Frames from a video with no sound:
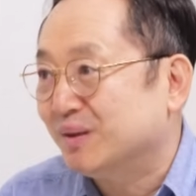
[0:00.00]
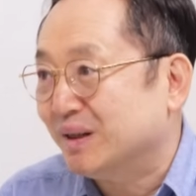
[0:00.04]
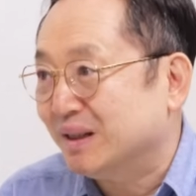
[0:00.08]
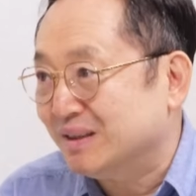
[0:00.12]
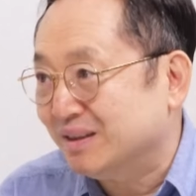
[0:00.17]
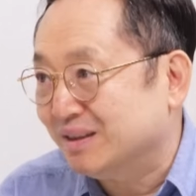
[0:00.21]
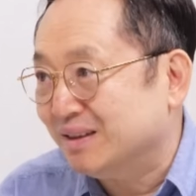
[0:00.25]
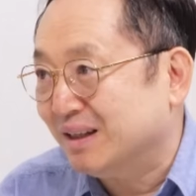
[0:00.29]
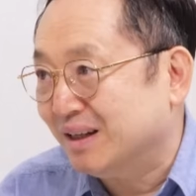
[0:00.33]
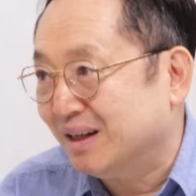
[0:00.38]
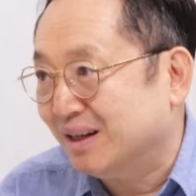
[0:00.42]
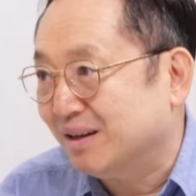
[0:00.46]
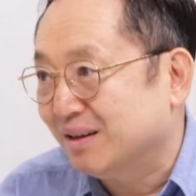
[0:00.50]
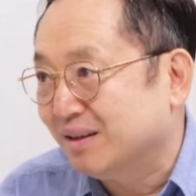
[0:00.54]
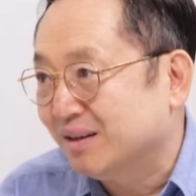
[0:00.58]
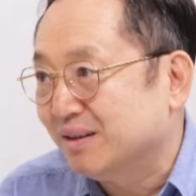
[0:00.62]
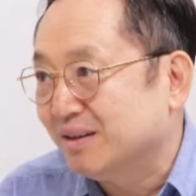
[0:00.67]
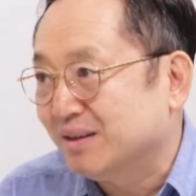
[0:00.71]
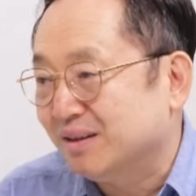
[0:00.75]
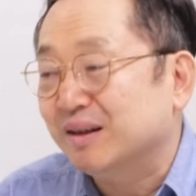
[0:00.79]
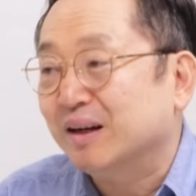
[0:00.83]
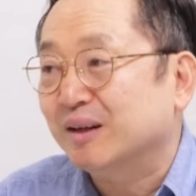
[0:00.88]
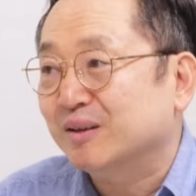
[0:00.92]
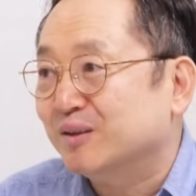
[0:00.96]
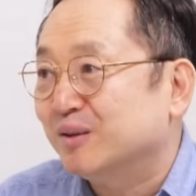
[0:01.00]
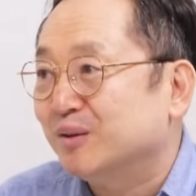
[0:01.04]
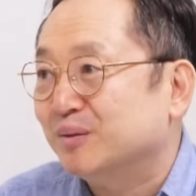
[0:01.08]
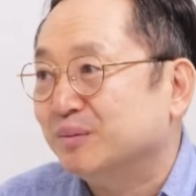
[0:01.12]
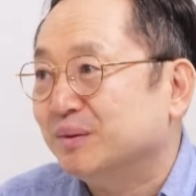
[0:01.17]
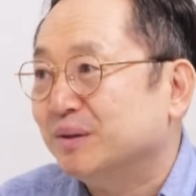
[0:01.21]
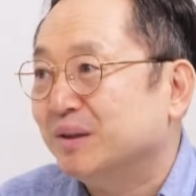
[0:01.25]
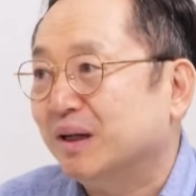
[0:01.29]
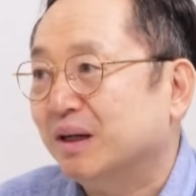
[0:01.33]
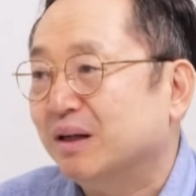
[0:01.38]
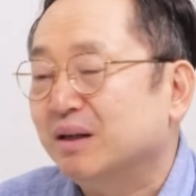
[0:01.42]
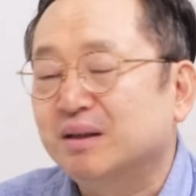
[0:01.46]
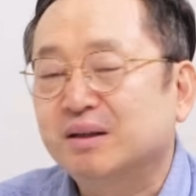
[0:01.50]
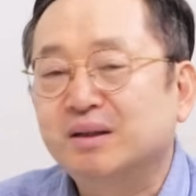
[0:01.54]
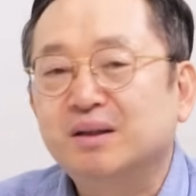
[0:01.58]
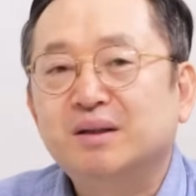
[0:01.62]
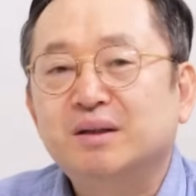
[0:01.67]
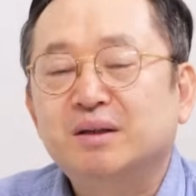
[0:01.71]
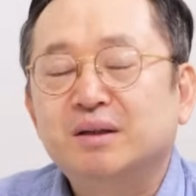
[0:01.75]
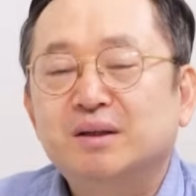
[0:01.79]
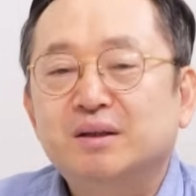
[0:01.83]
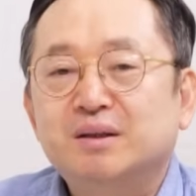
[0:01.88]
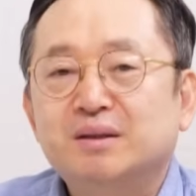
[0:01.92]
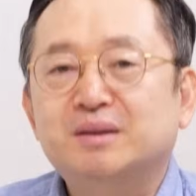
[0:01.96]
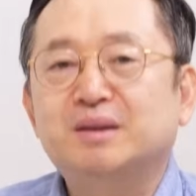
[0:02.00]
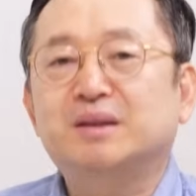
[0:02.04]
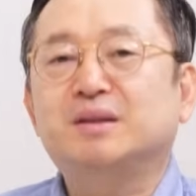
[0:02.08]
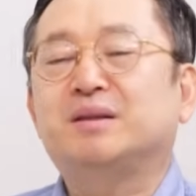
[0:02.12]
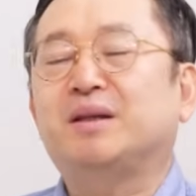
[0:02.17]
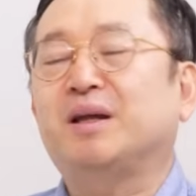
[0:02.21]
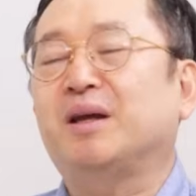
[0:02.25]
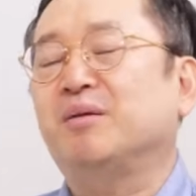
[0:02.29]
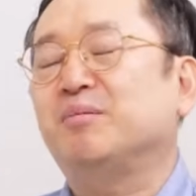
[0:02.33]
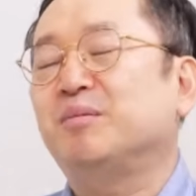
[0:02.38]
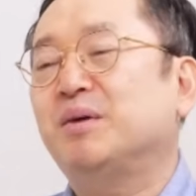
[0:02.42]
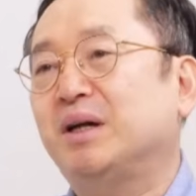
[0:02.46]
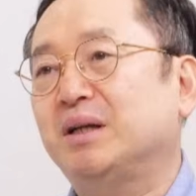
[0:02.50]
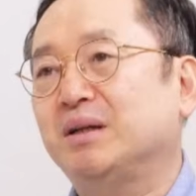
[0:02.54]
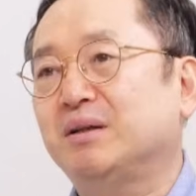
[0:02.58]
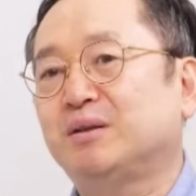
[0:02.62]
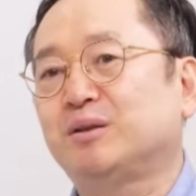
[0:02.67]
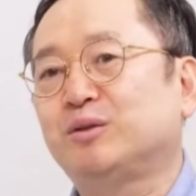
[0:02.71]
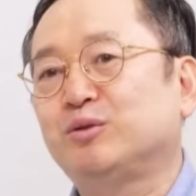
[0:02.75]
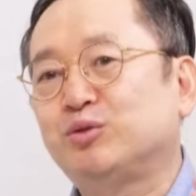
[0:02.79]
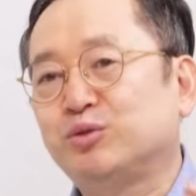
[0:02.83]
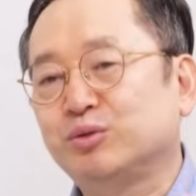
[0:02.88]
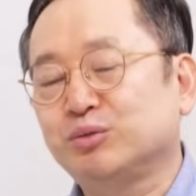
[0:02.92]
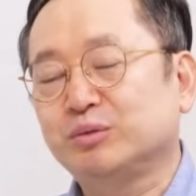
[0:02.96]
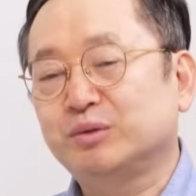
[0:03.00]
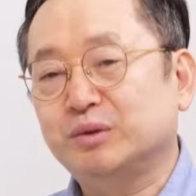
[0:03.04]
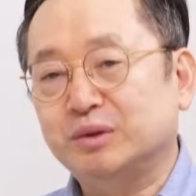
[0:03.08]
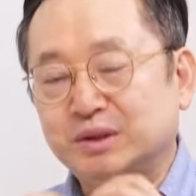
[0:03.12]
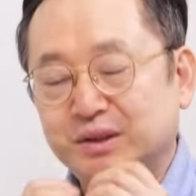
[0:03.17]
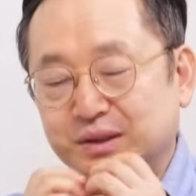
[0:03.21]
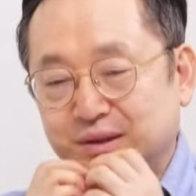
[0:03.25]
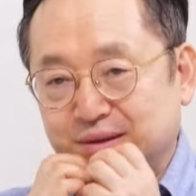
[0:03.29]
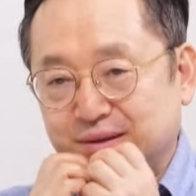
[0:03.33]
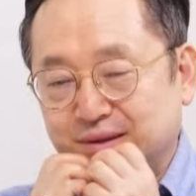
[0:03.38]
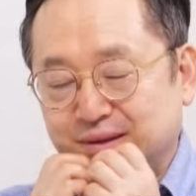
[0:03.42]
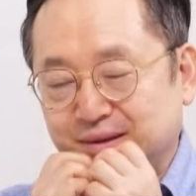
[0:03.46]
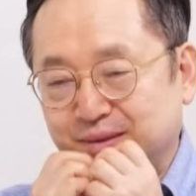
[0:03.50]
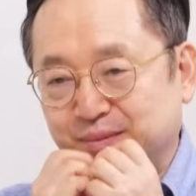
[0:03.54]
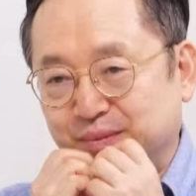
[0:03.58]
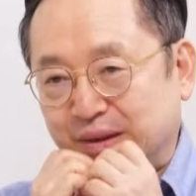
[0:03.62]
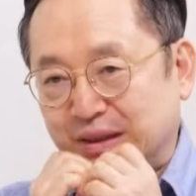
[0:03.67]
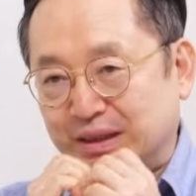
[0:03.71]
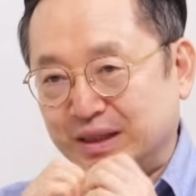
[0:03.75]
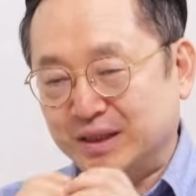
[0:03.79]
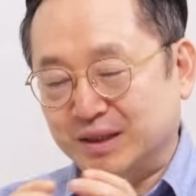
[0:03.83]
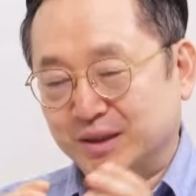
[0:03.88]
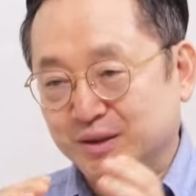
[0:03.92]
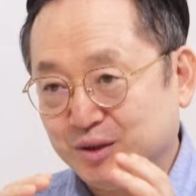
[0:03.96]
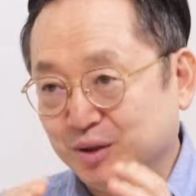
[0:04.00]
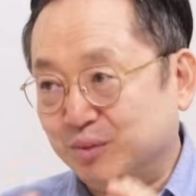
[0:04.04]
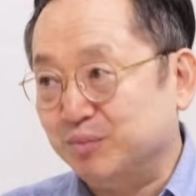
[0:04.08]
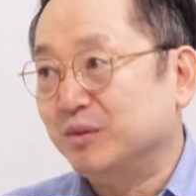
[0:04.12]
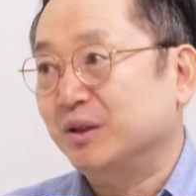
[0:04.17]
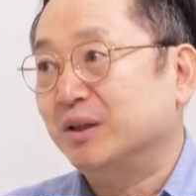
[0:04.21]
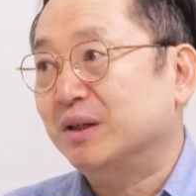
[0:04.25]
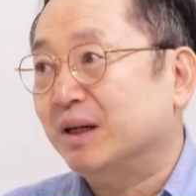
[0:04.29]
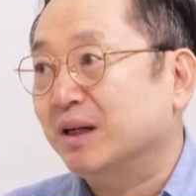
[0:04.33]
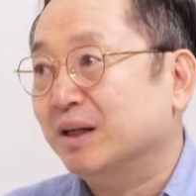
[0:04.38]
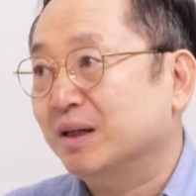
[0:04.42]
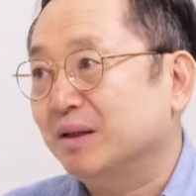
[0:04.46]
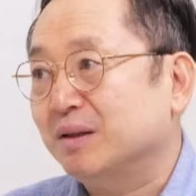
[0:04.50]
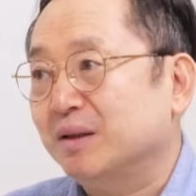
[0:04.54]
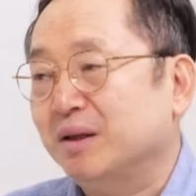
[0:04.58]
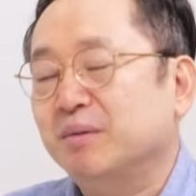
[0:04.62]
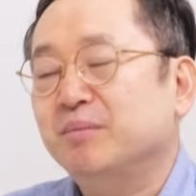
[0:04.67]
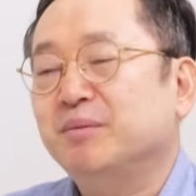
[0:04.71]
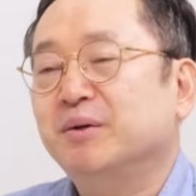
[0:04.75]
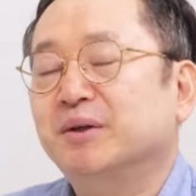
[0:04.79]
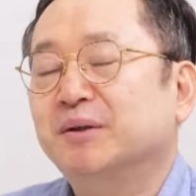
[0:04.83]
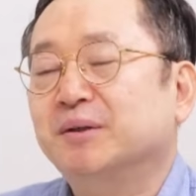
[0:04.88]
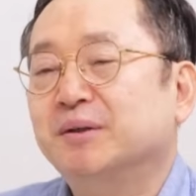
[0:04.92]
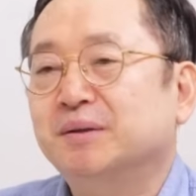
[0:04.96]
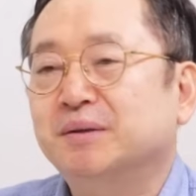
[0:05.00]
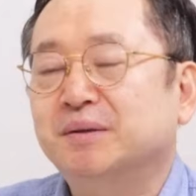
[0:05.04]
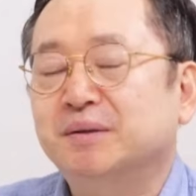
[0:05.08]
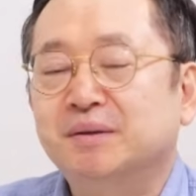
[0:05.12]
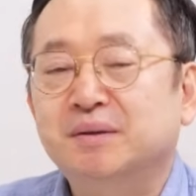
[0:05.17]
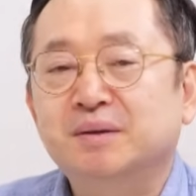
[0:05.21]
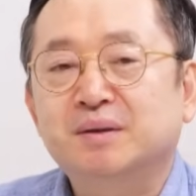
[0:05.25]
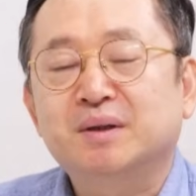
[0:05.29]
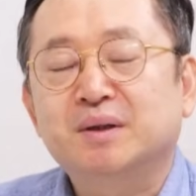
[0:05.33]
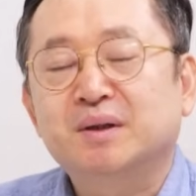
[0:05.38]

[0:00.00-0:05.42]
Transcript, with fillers: 하느냐라는 겁니다. 근데 대만을 중국이 만약에 점령하게 되면